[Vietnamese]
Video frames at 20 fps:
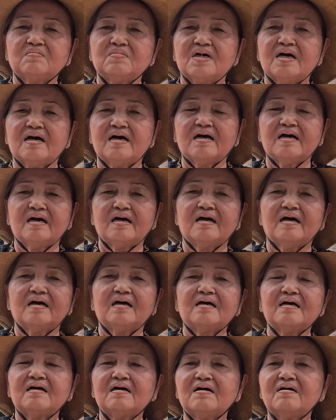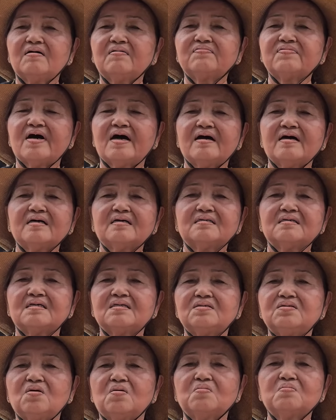mà phan
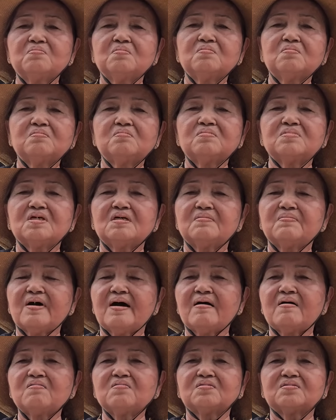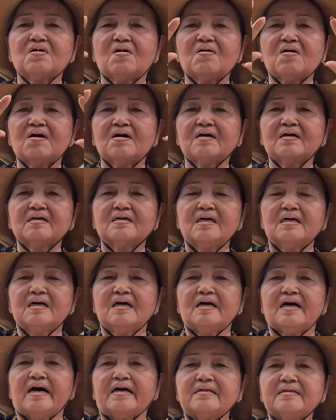dung bảo toàn
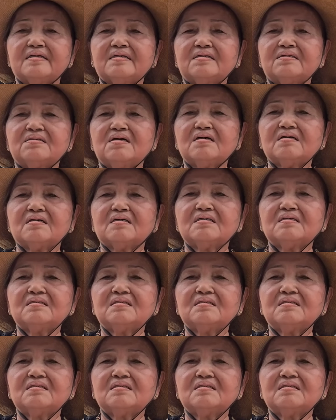anh đức